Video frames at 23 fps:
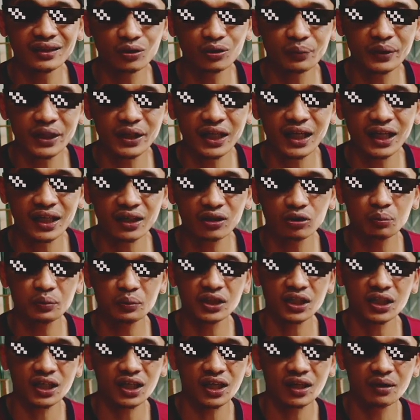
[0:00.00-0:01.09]
topi highlight itu
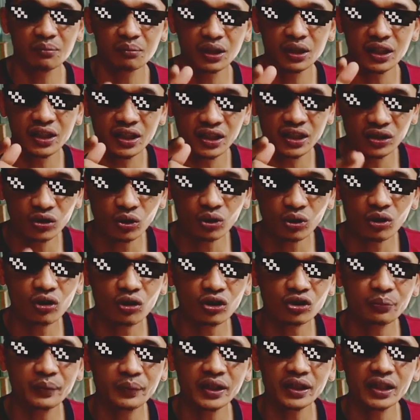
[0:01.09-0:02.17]
bisa kalian beli di toko
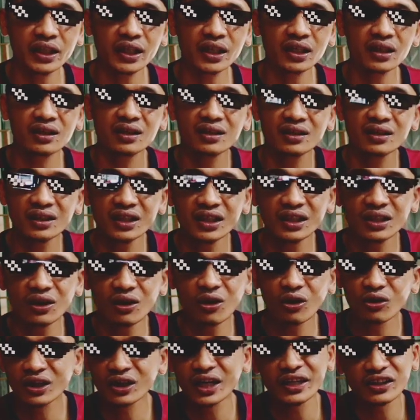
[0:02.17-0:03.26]
kosmetik, di
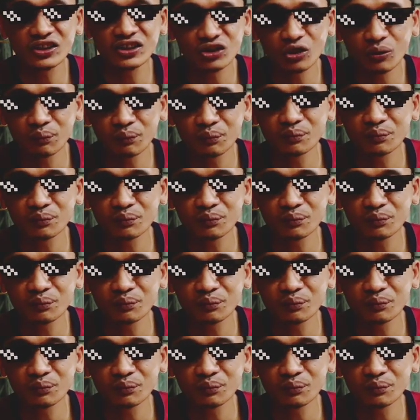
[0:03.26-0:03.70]
online shop.